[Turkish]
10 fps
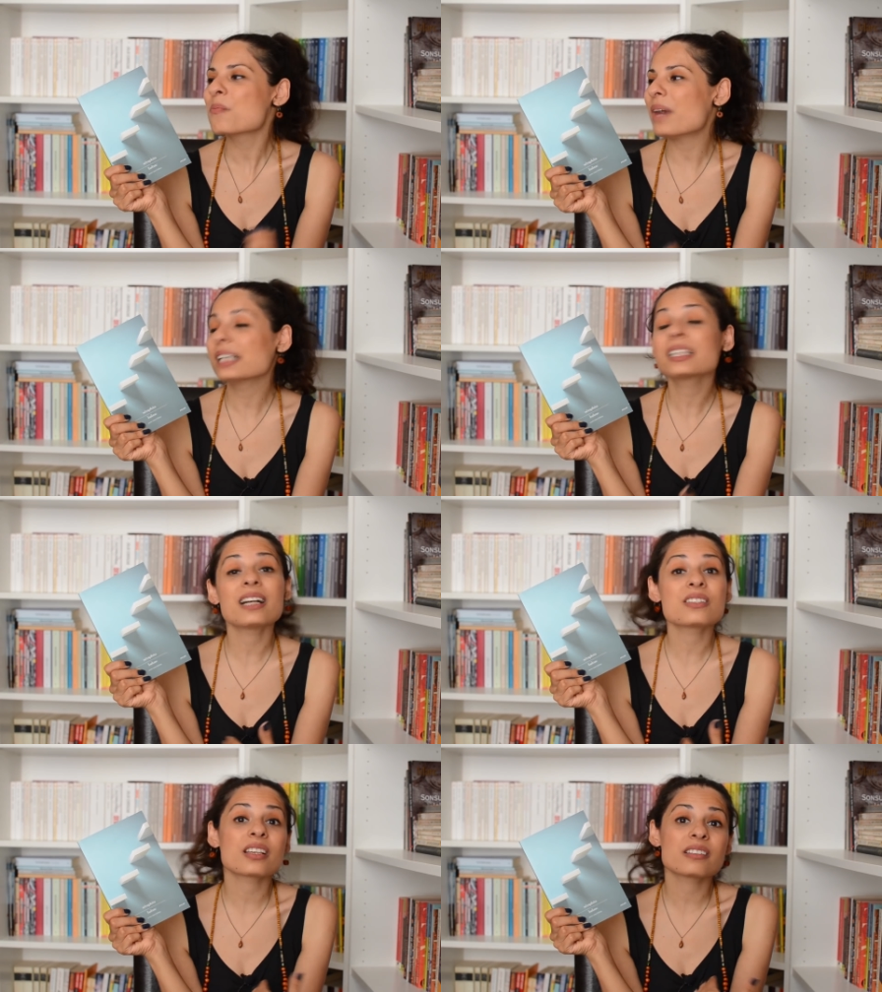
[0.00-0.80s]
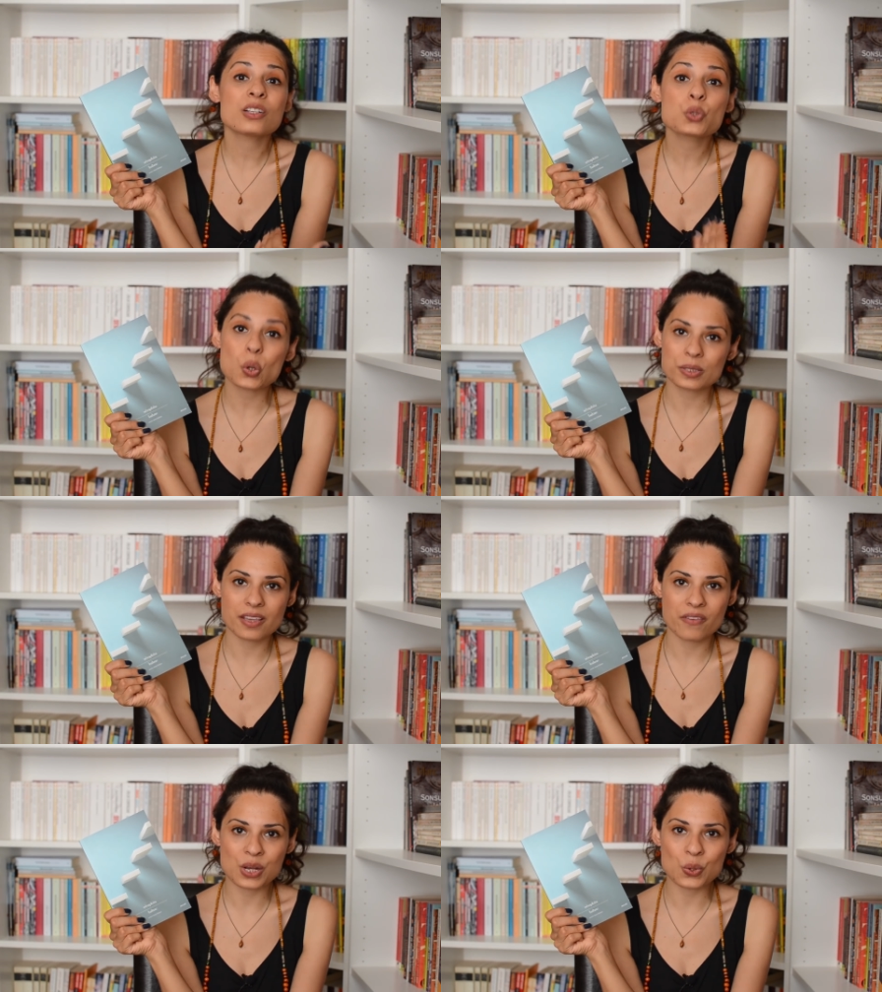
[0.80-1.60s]
Ben gerçekten çok
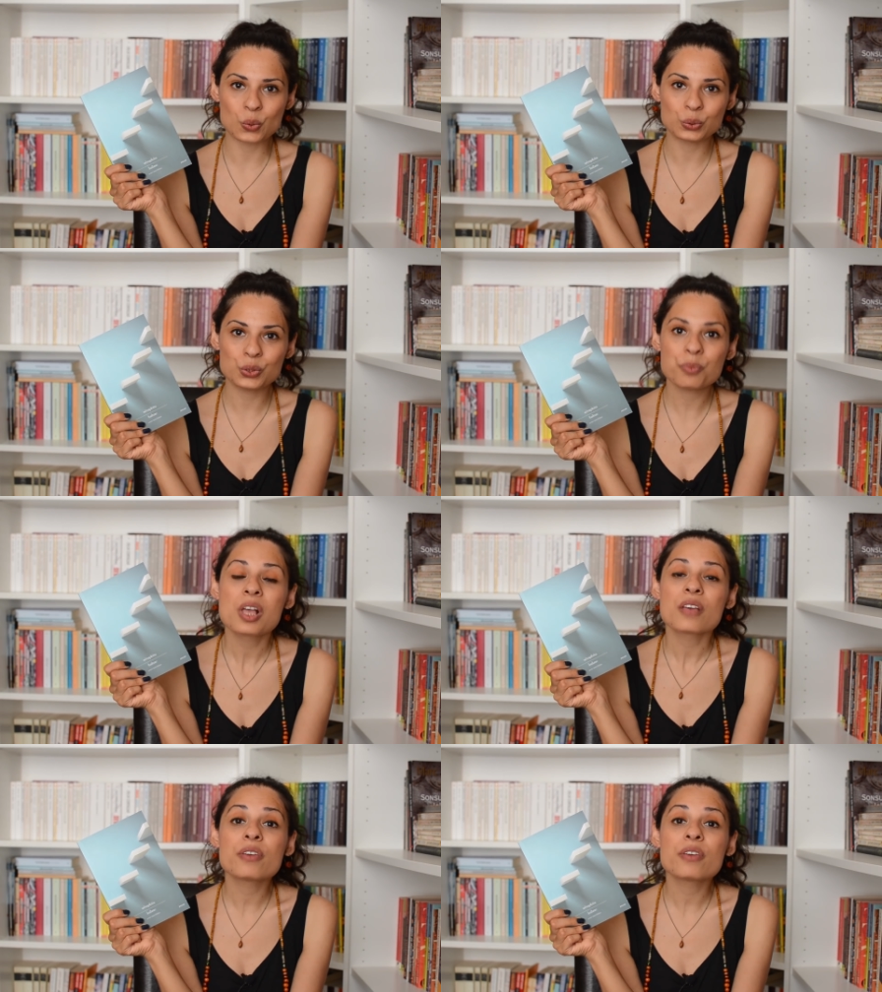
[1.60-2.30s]
severek okudum